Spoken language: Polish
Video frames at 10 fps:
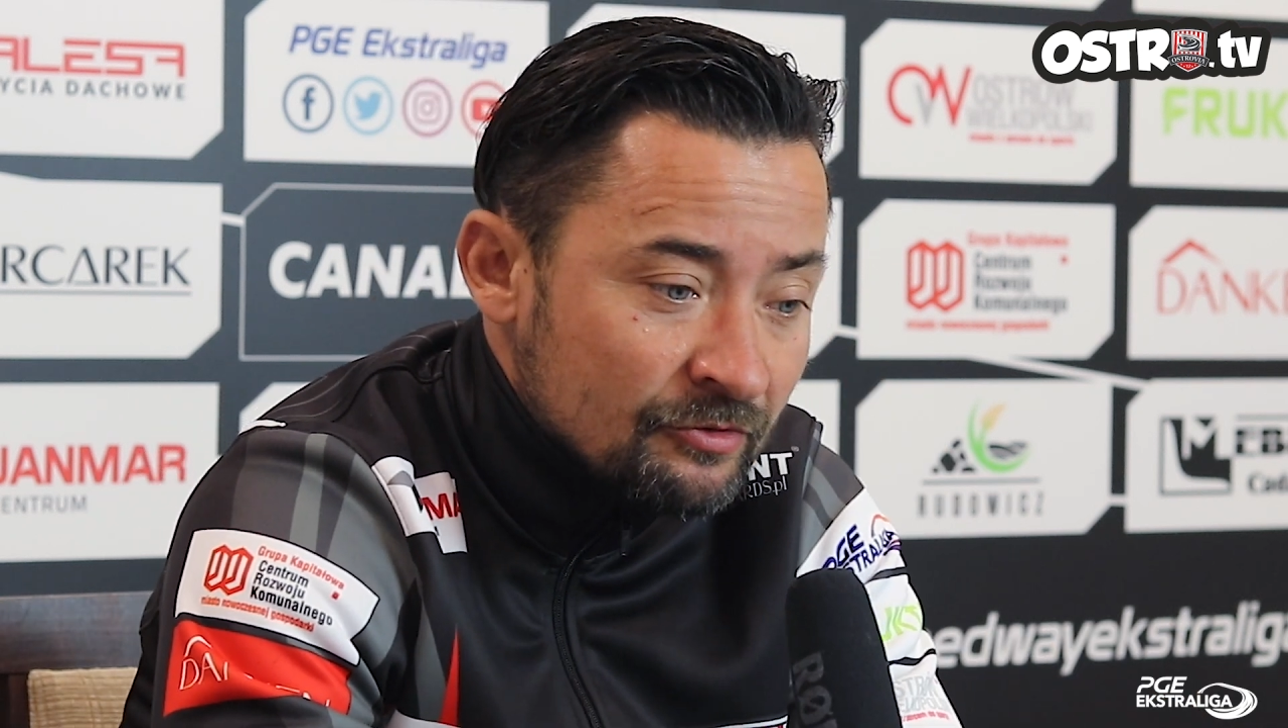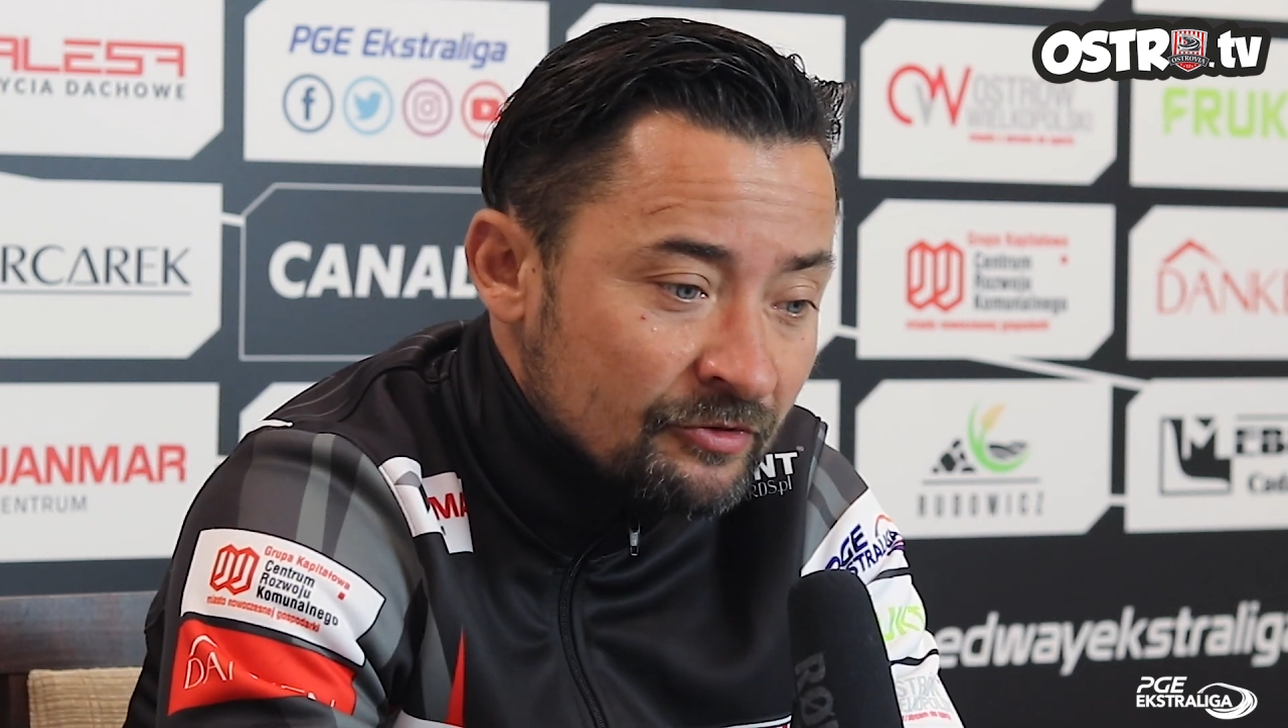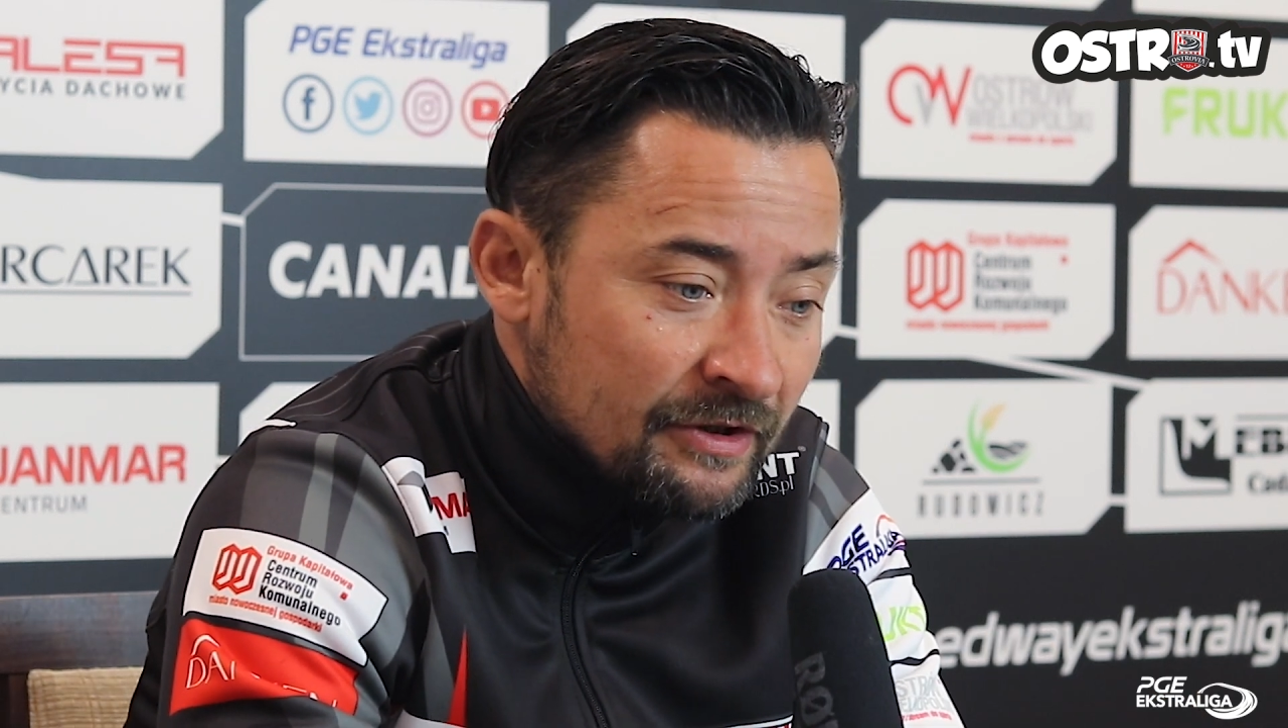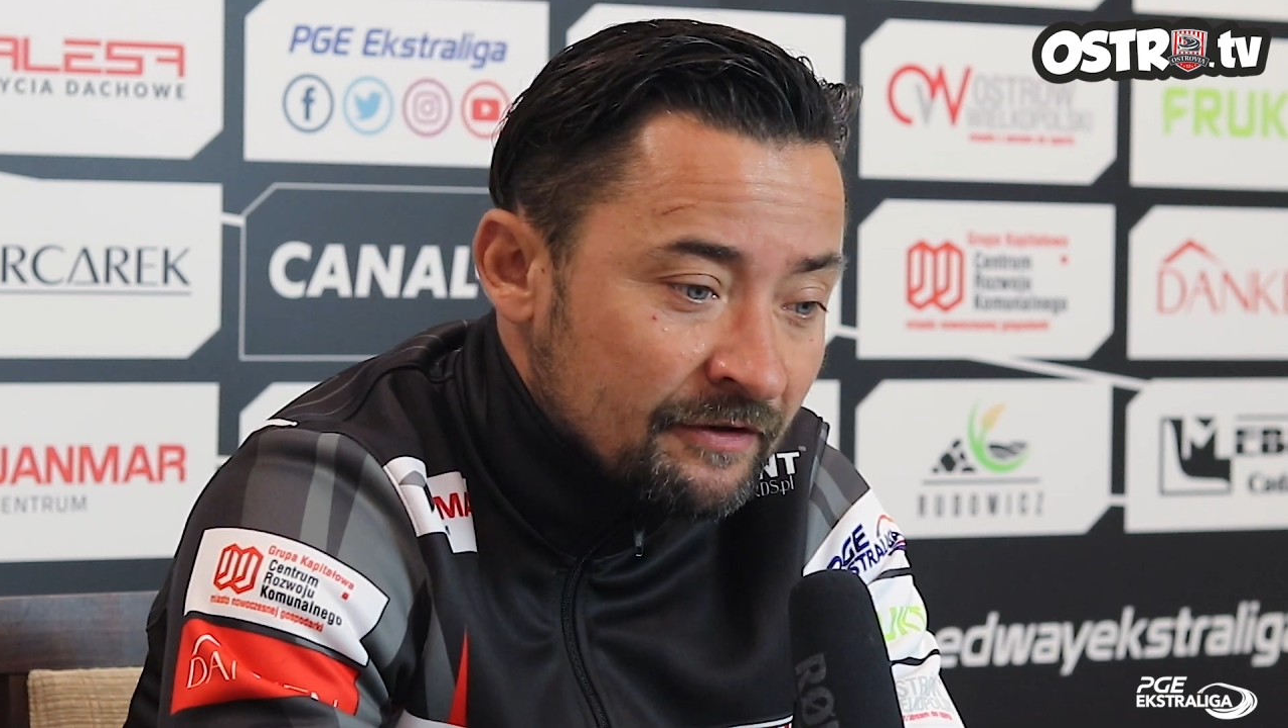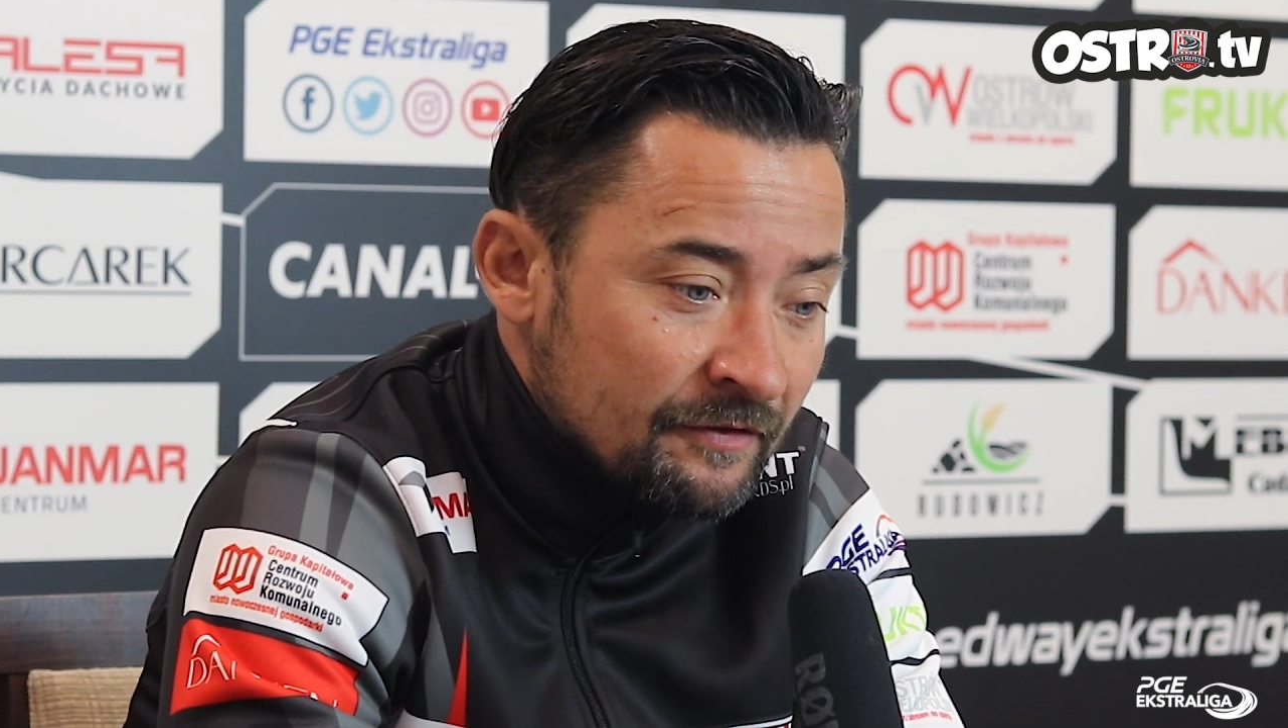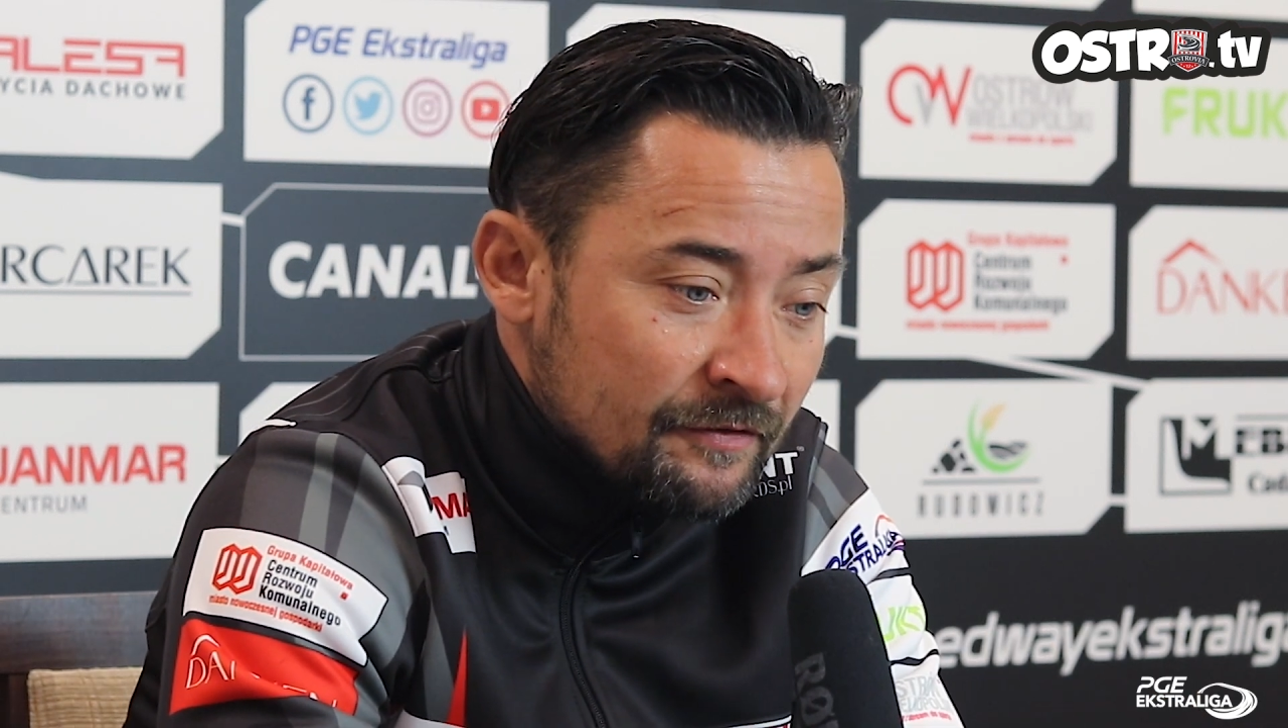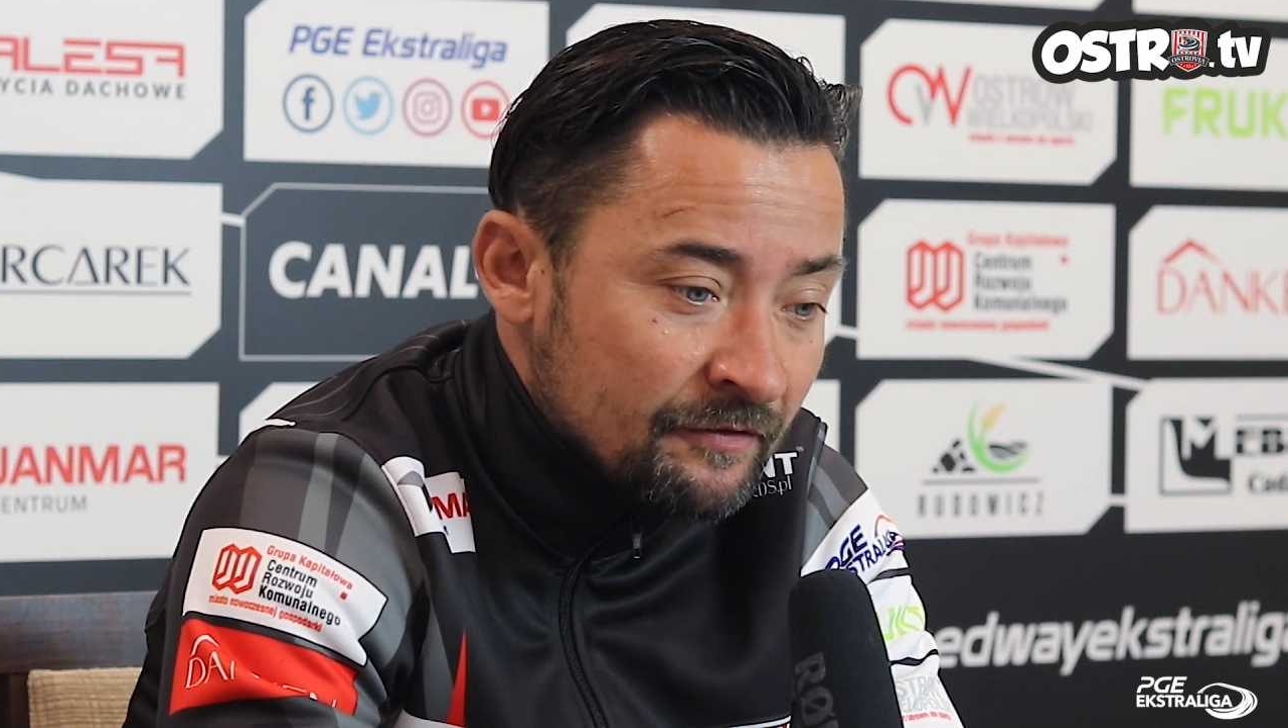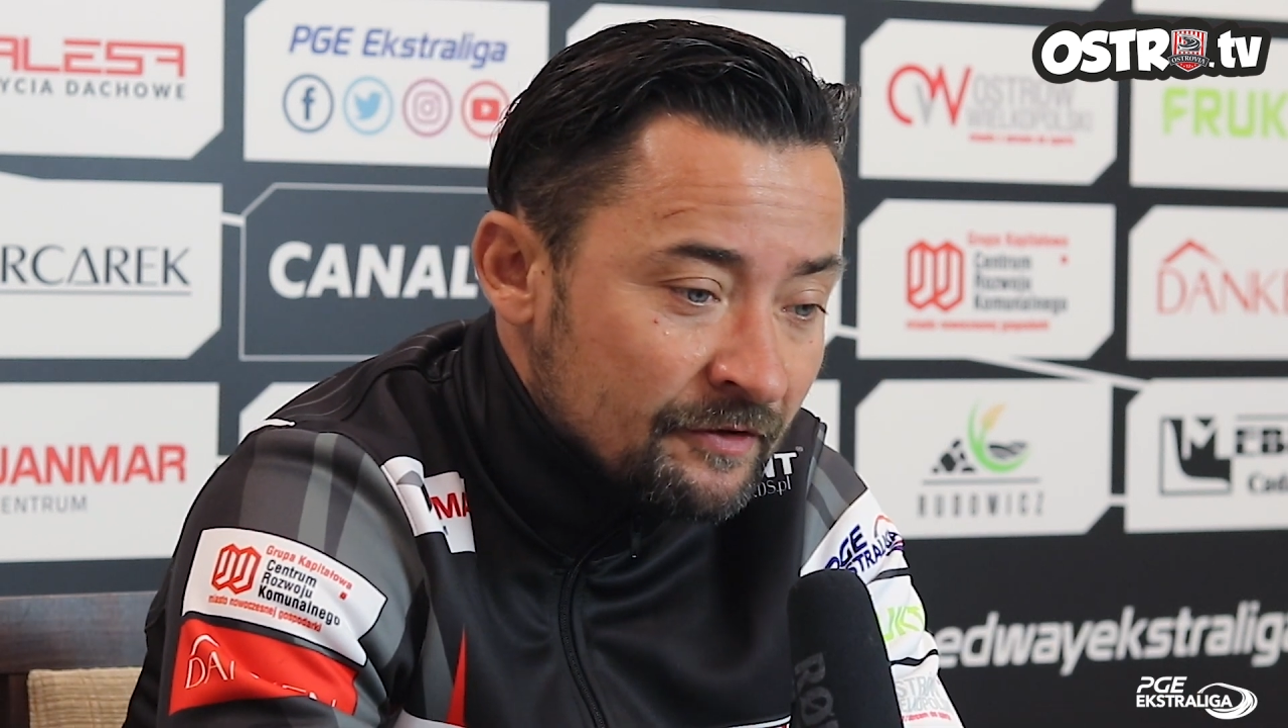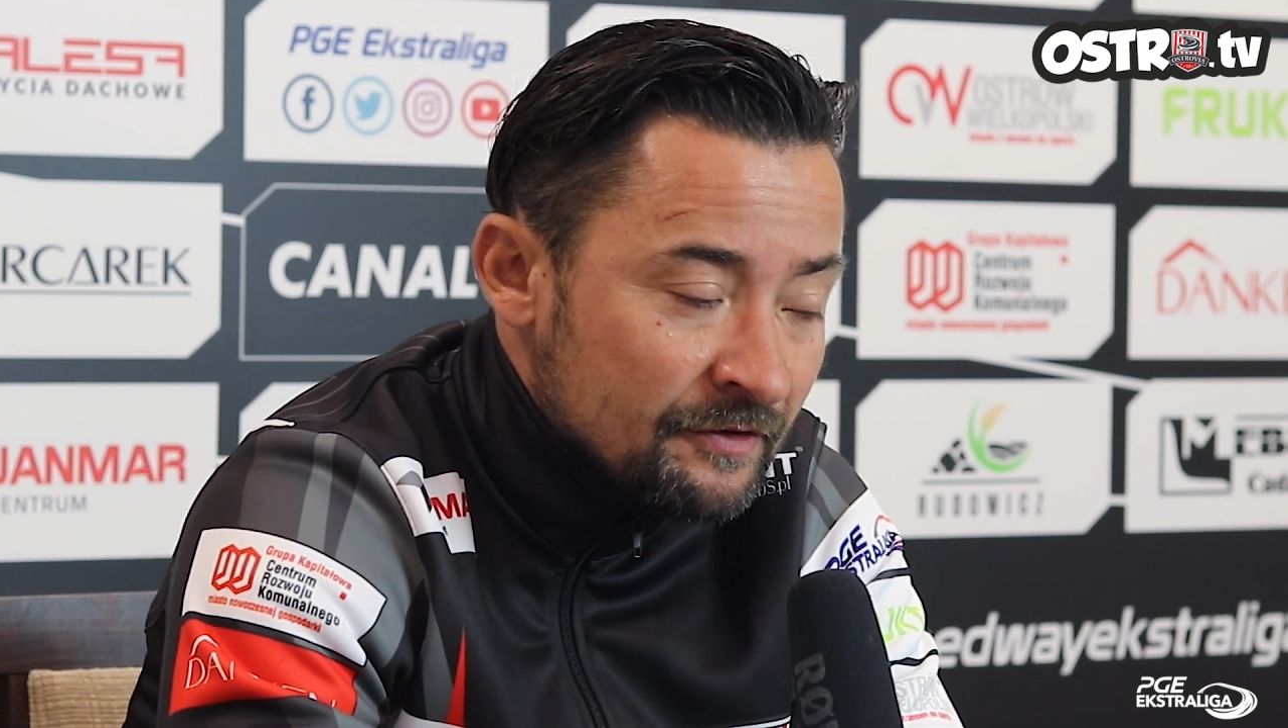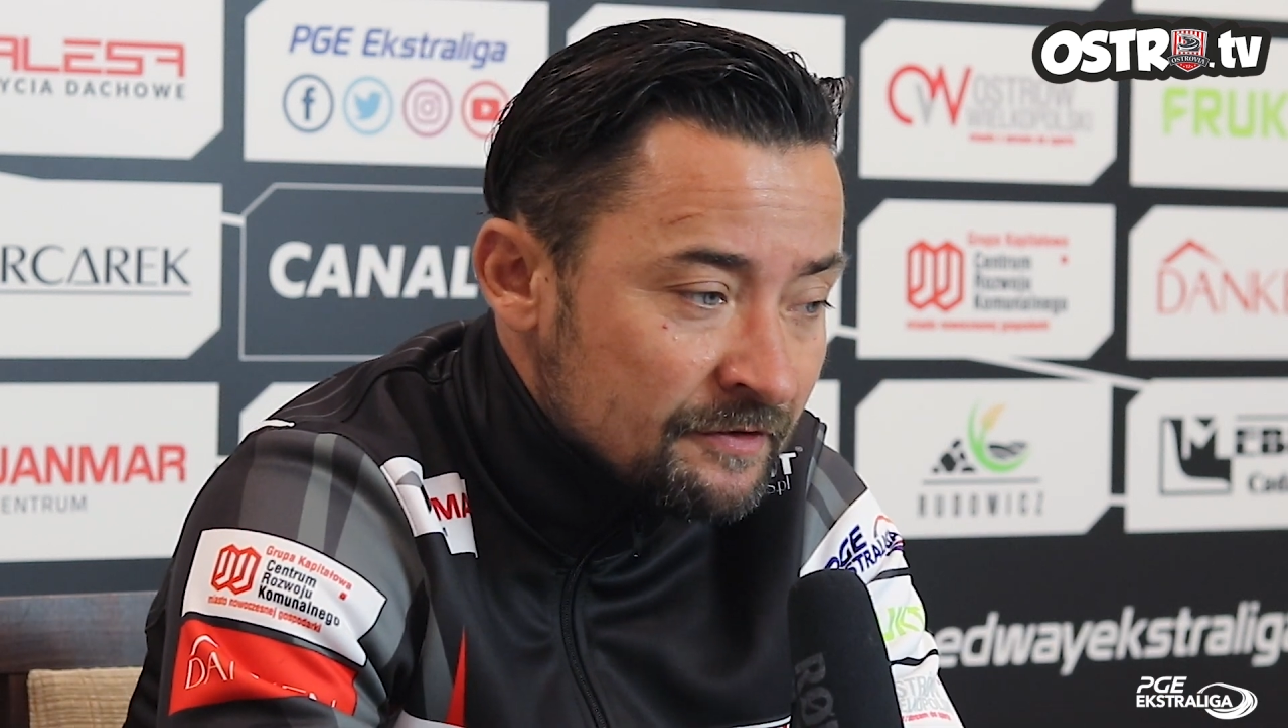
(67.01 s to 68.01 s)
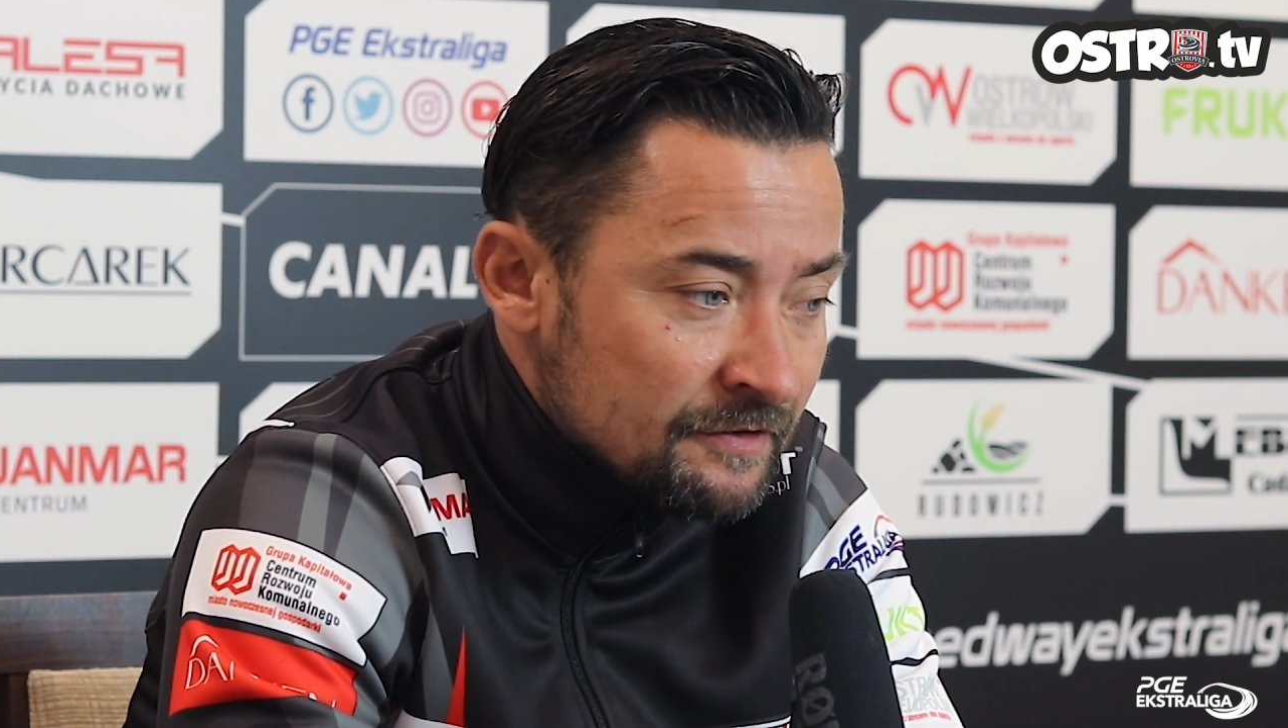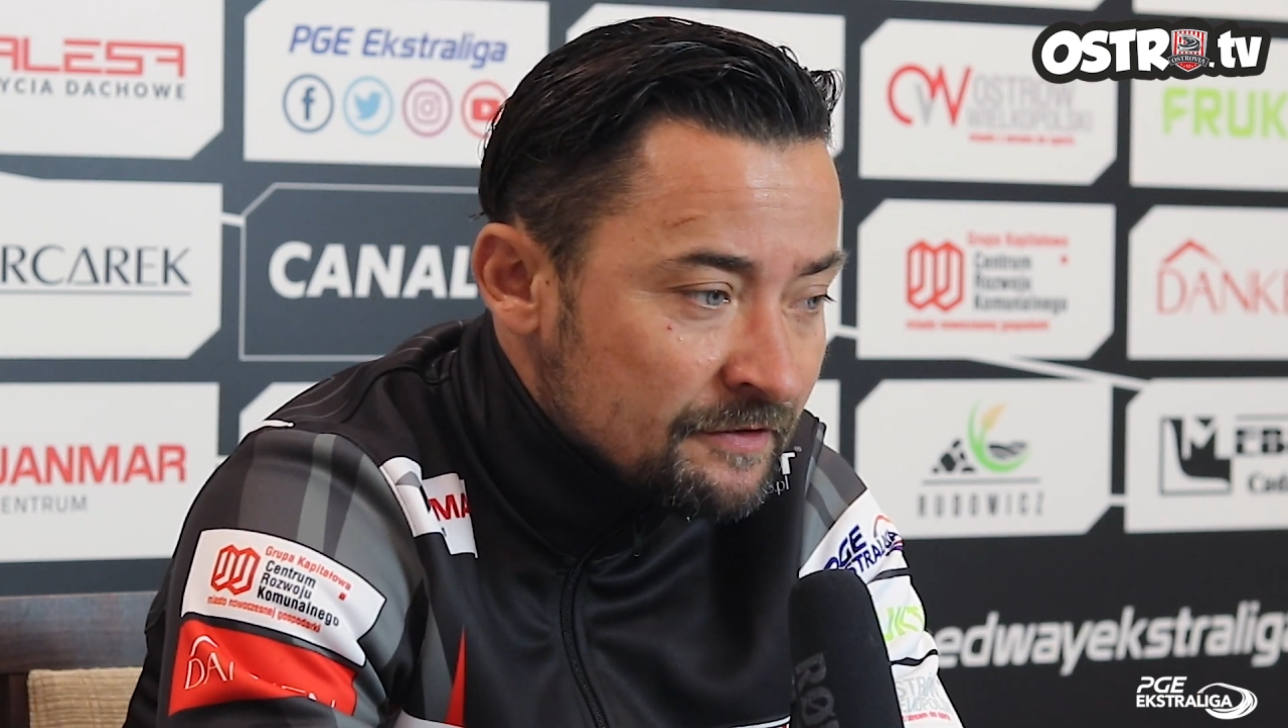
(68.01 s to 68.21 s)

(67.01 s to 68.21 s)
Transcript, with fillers: tutaj w,